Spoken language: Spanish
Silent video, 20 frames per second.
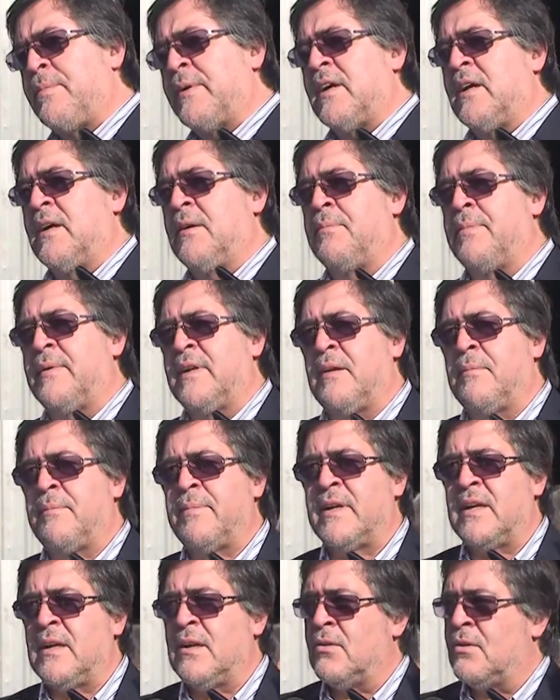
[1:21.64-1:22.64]
para, para,
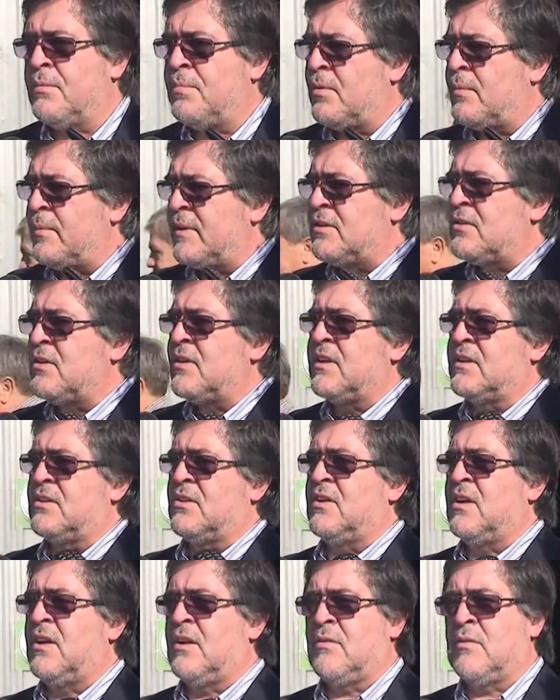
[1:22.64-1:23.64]
para, los momentos
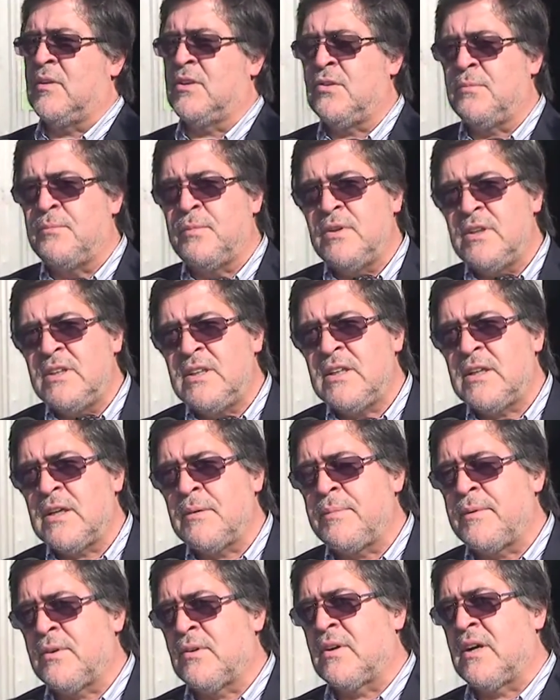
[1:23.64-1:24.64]
electorales la cuestión
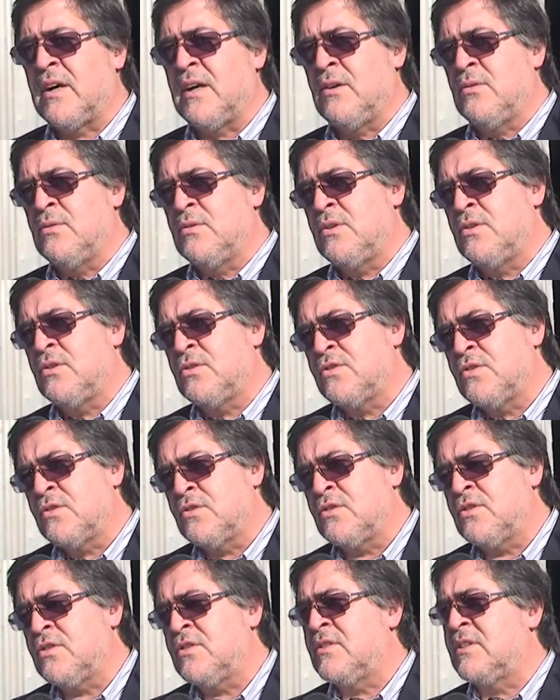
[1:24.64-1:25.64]
política, pero cada uno de
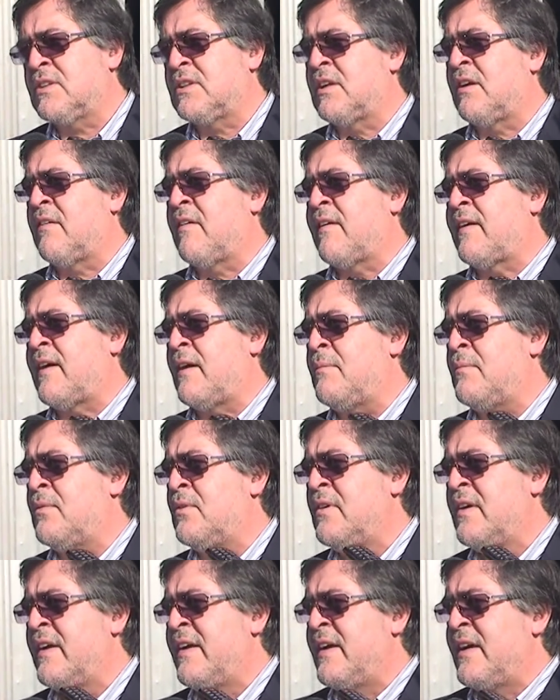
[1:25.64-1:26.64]
nosotros
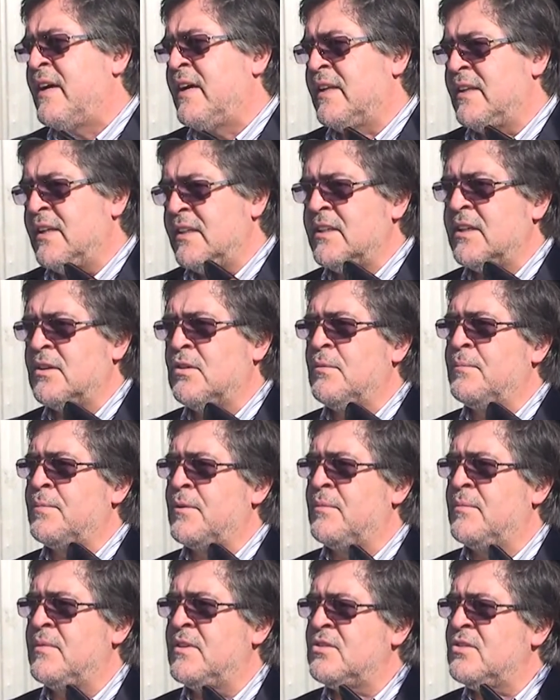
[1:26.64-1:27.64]
trabajamos en este
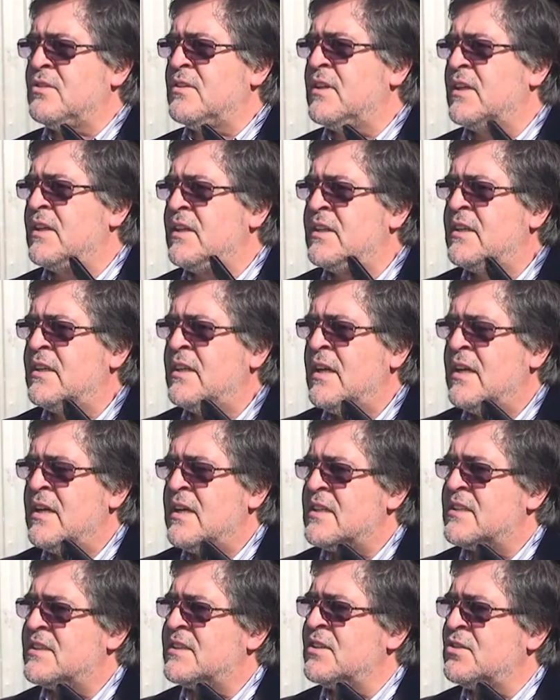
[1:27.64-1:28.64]
compromiso de ir
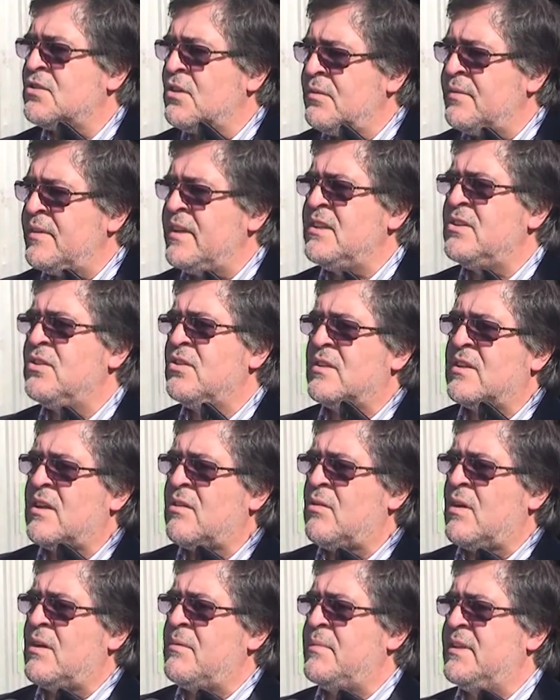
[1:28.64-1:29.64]
resolviendo
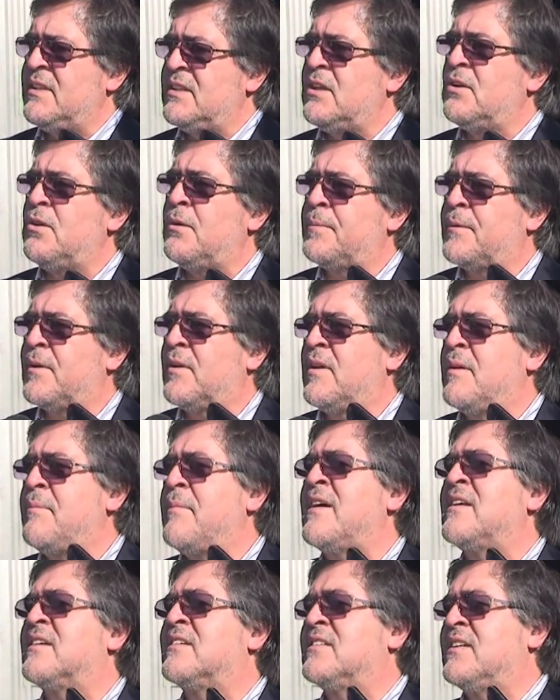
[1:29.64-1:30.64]
gradualmente los
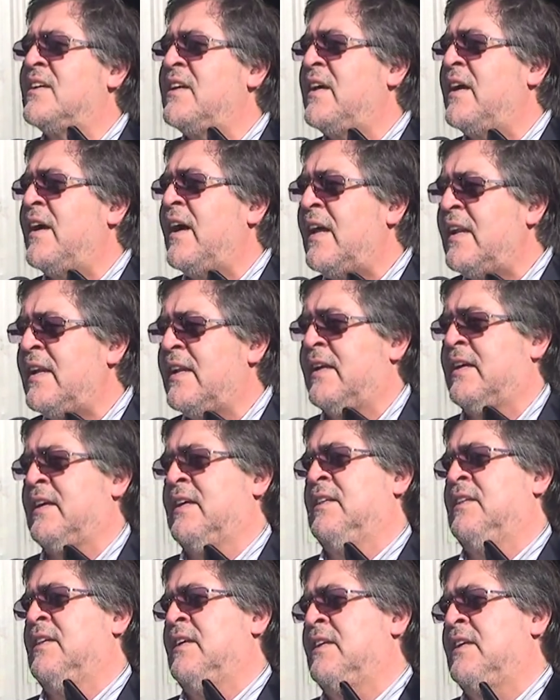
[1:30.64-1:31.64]
problemas reales
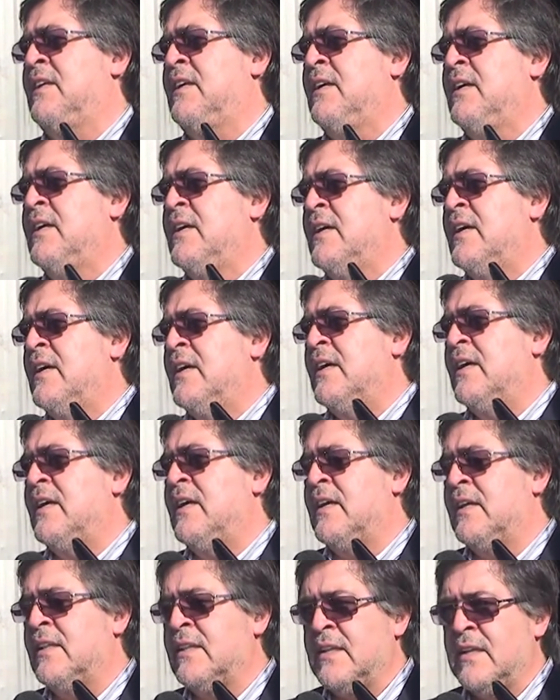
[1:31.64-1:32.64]
que tiene
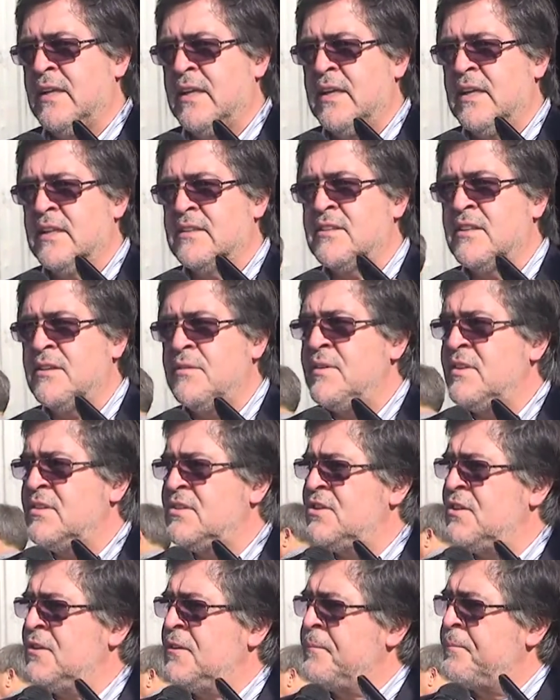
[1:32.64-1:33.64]
este, el
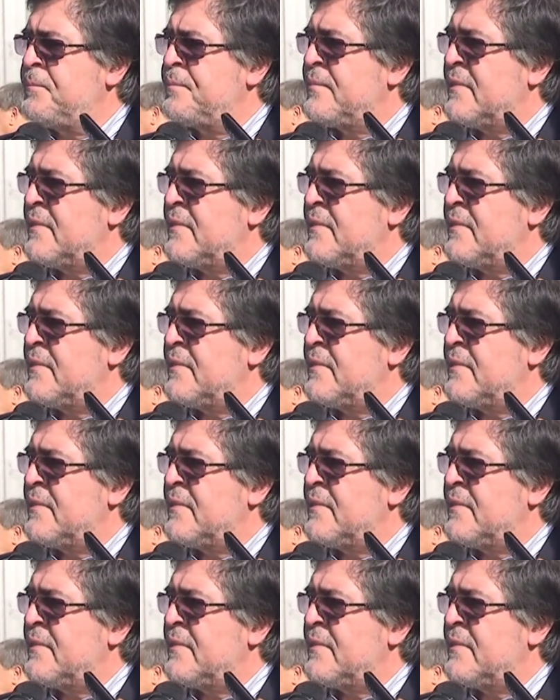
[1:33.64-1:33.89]
servicio